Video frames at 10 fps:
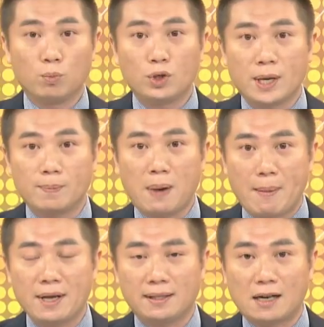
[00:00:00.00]
目前
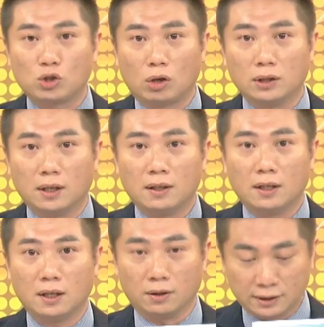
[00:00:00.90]
盘面当中呢，
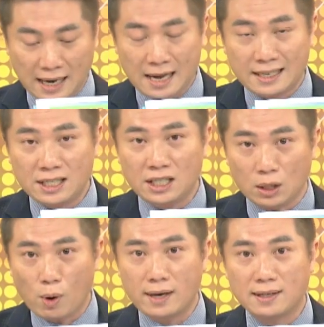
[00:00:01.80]
啊，大家很
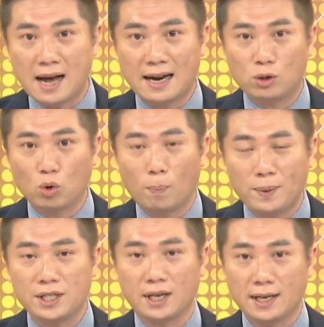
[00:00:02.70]
喜欢拿来做
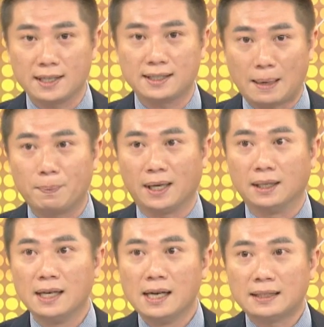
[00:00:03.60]
避险的一个商品，
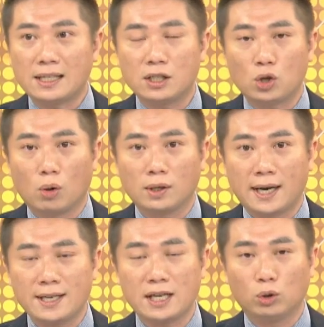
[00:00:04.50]
但是从
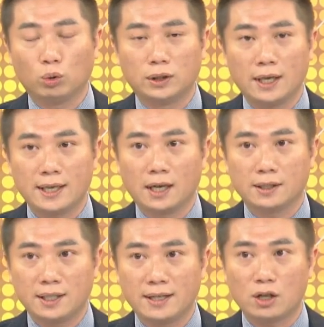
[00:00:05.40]
K 线图的一个
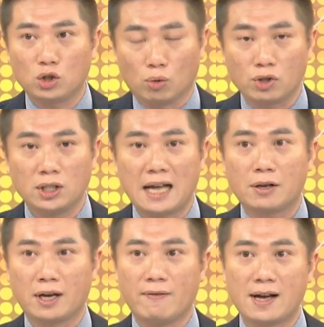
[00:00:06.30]
今年走势，大家
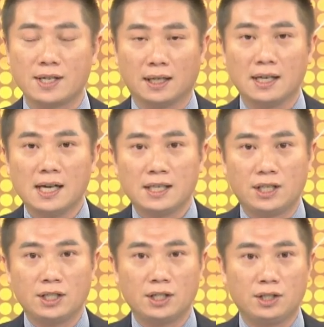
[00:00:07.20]
就可以发现，
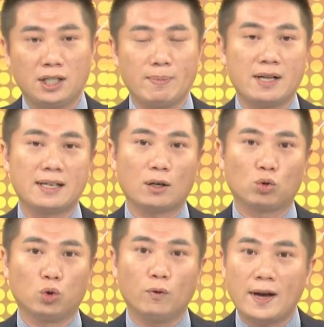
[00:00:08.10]
其实基本上，
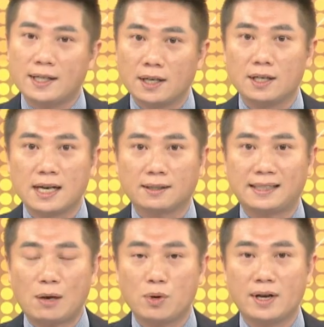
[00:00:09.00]
除非真的像
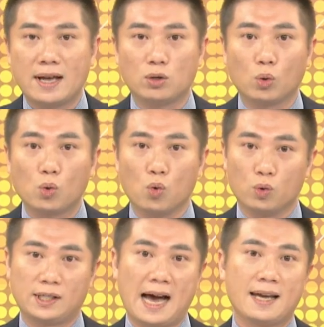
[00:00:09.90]
三月那种股
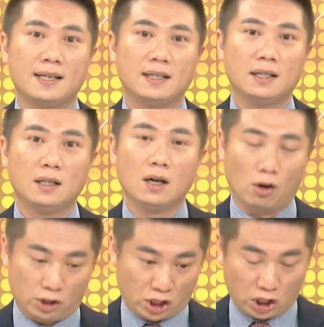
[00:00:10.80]
灾，嗯，
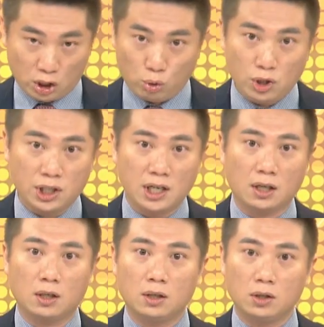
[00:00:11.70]
哦，持续性。